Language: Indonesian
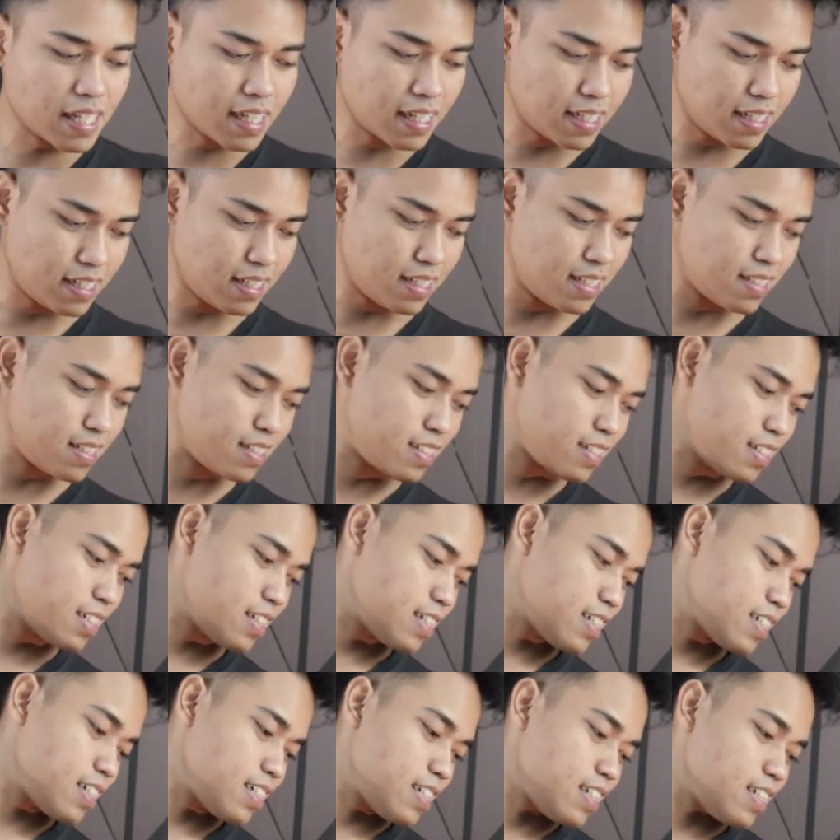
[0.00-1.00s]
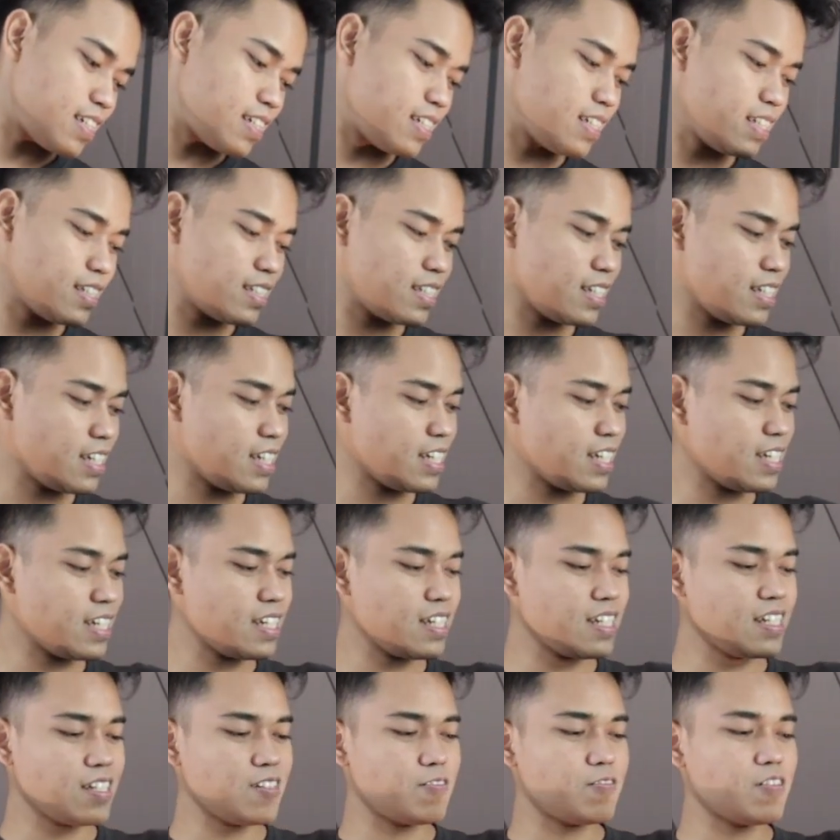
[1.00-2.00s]
Tech ini di
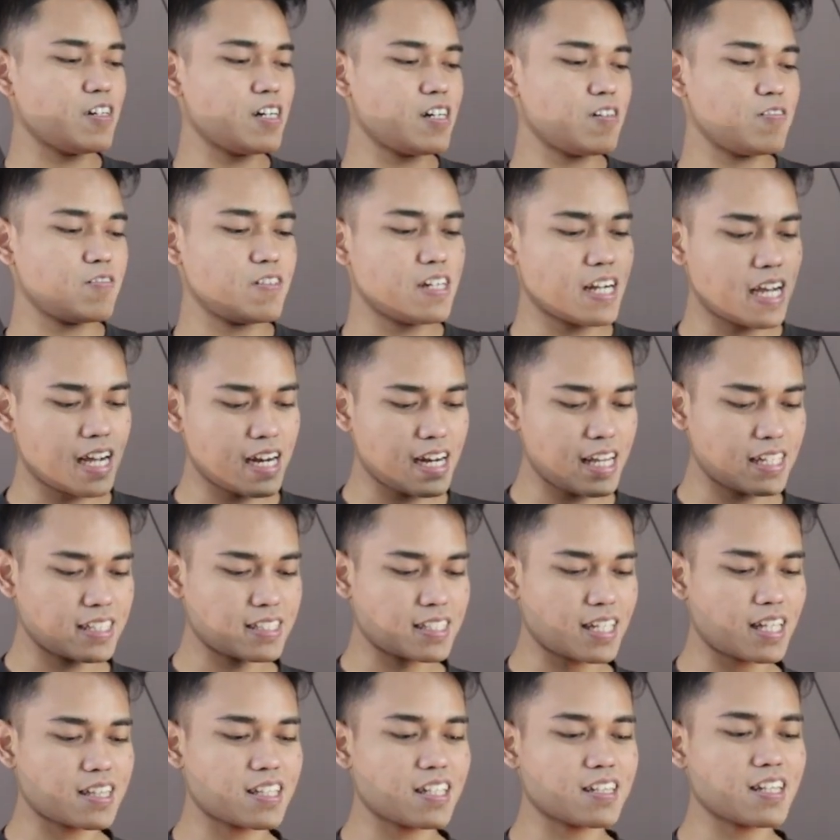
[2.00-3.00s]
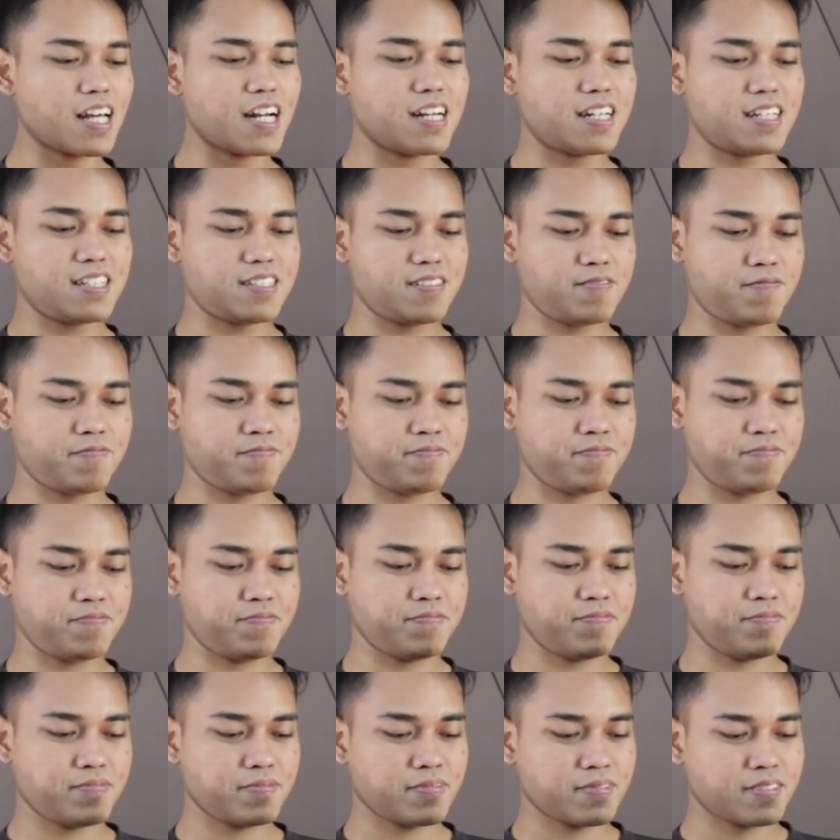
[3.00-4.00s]
sini gue udah ada catatan ya.
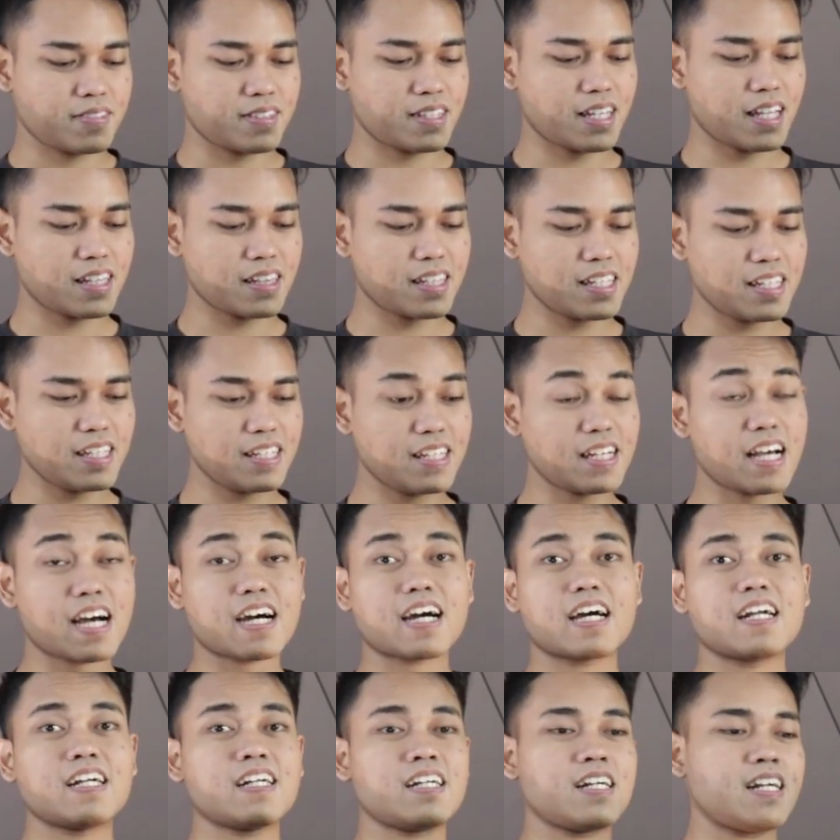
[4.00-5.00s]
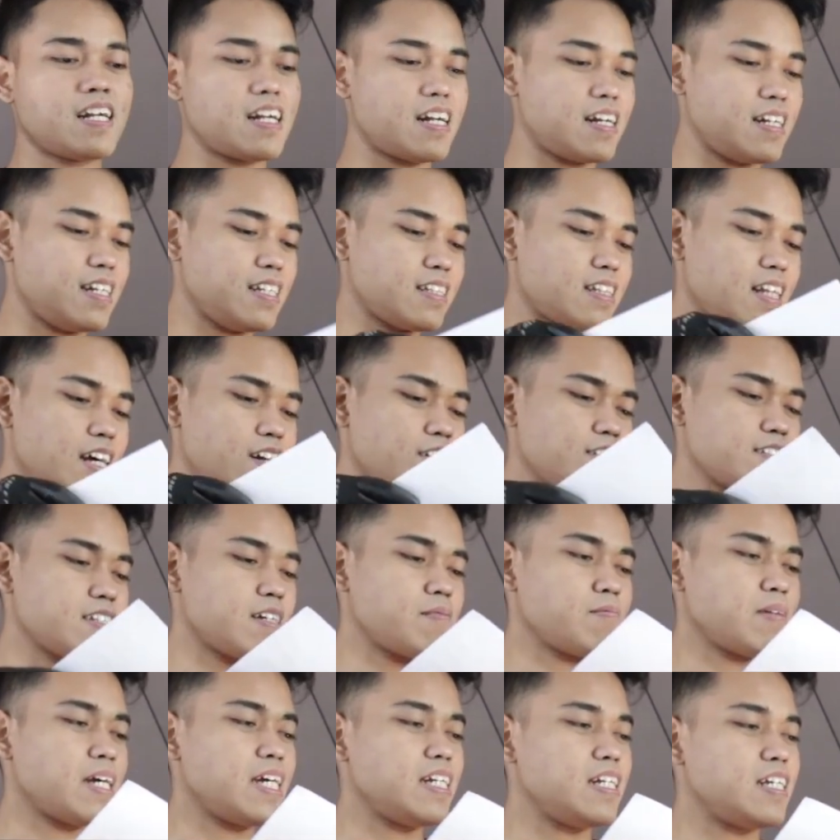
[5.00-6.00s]
nanti akan ditaruh
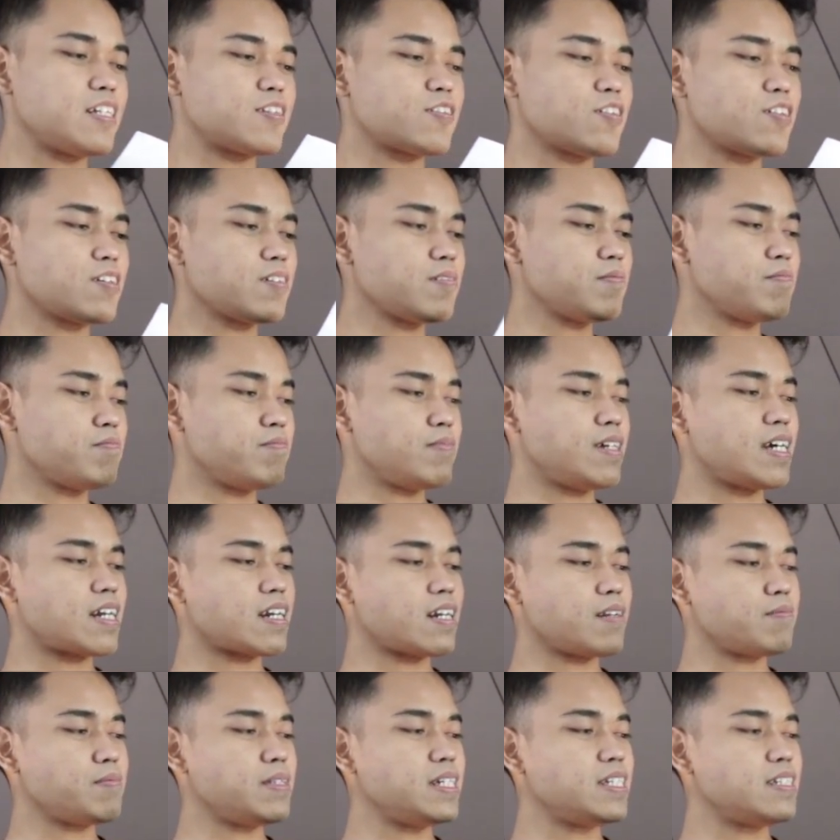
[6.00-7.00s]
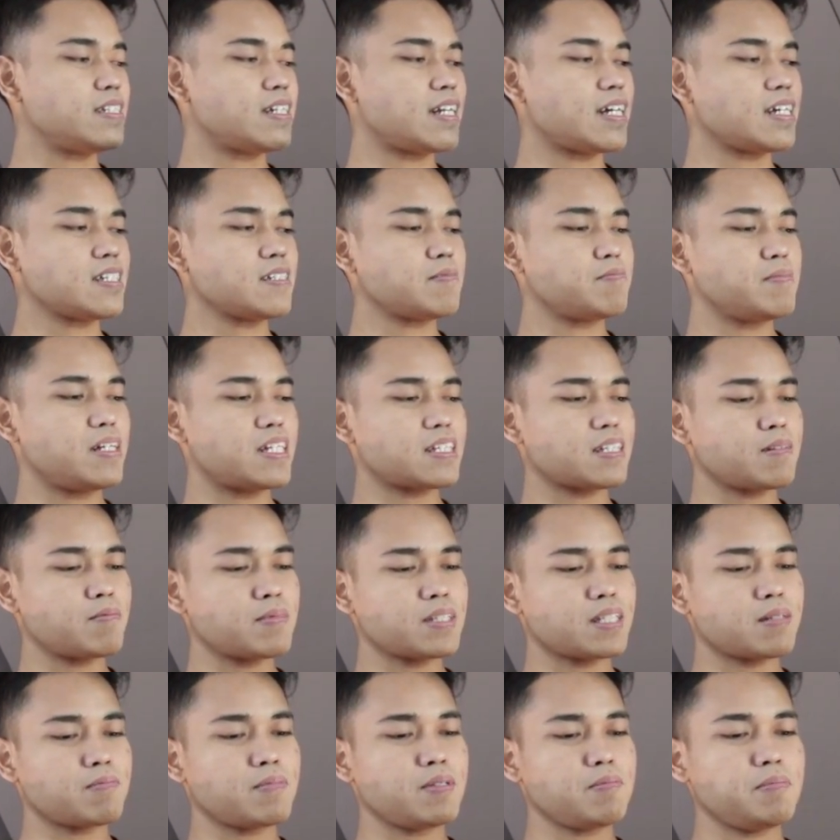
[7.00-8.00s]
sama editor biar lebih jelas biar
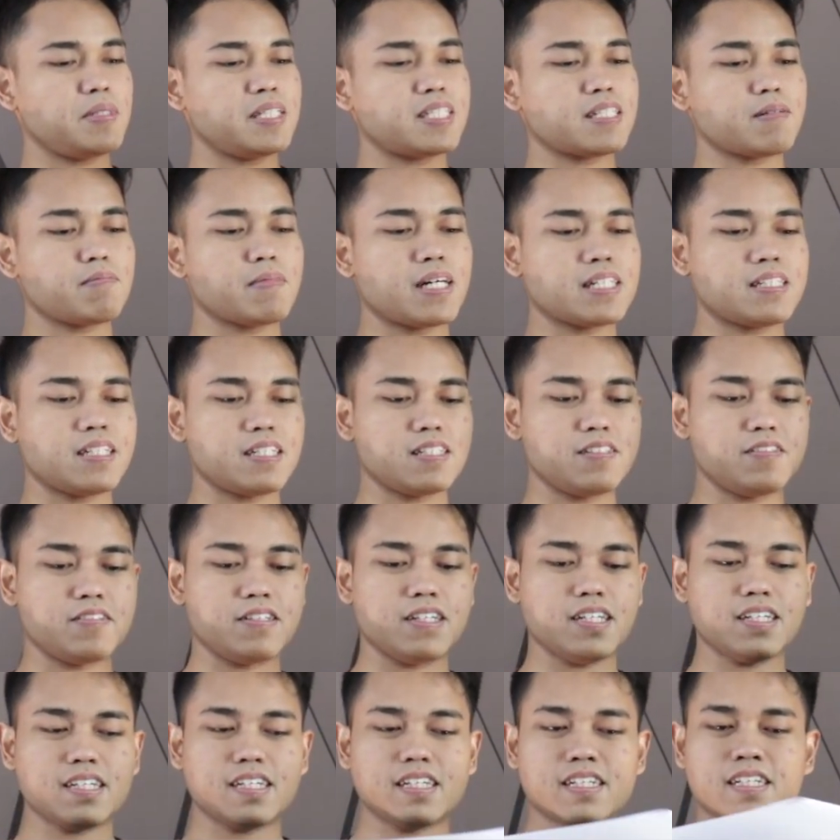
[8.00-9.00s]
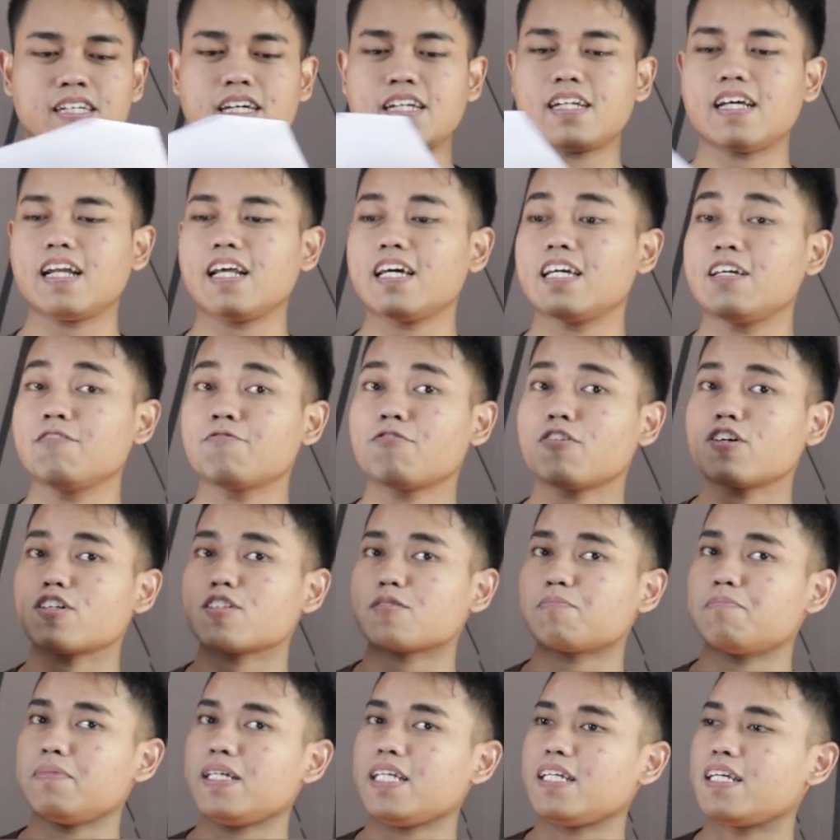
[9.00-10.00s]
teman-teman bisa baca juga ini adalah info
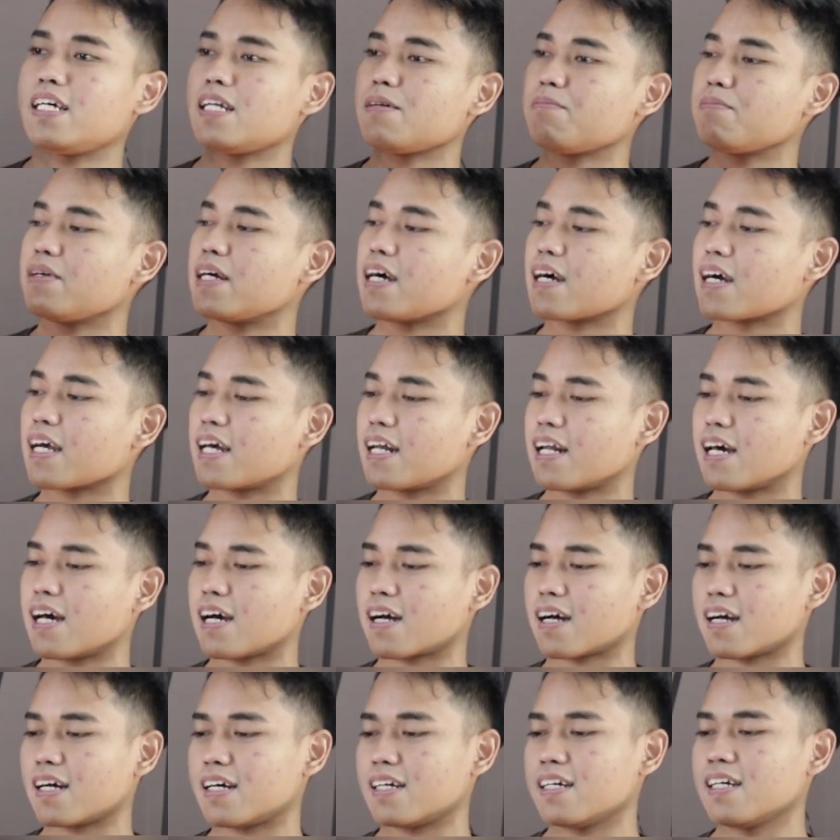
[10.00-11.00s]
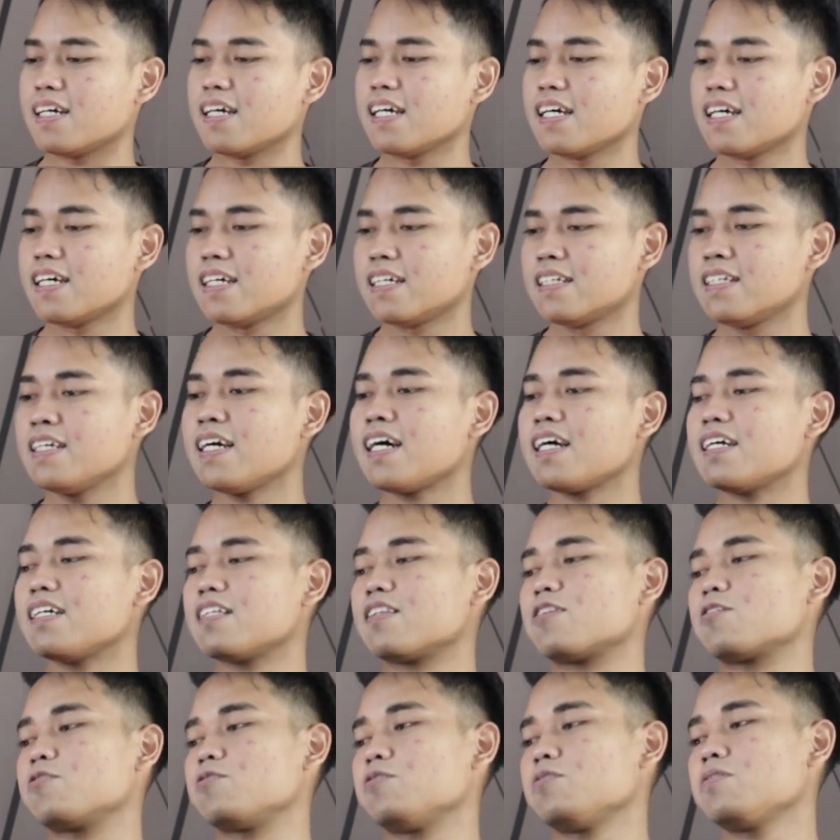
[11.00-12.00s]
resmi dari pihak NHK
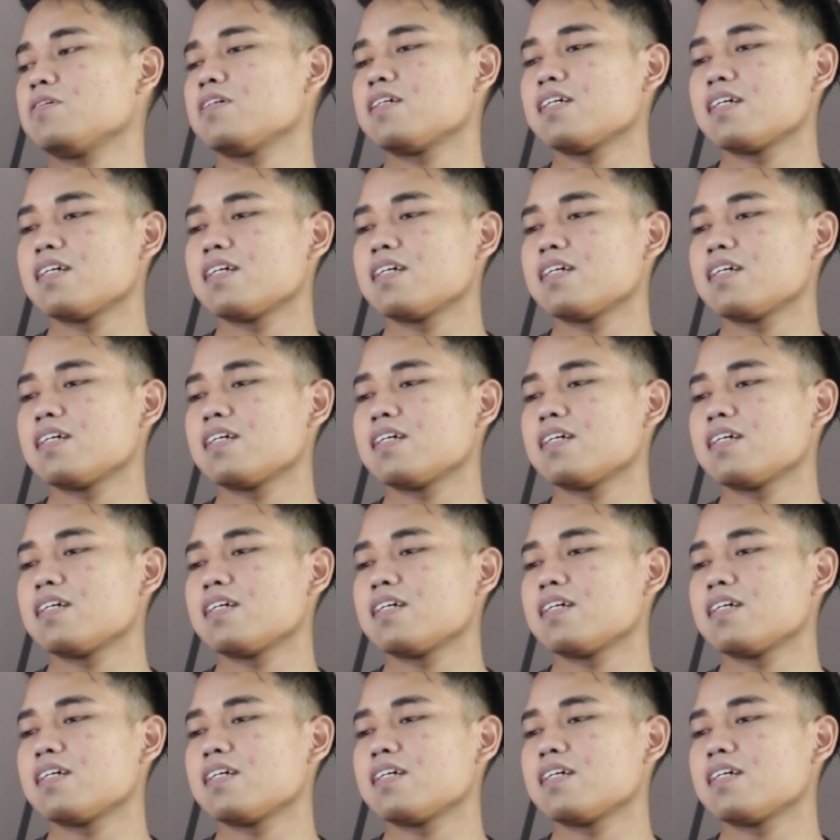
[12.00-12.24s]
yaitu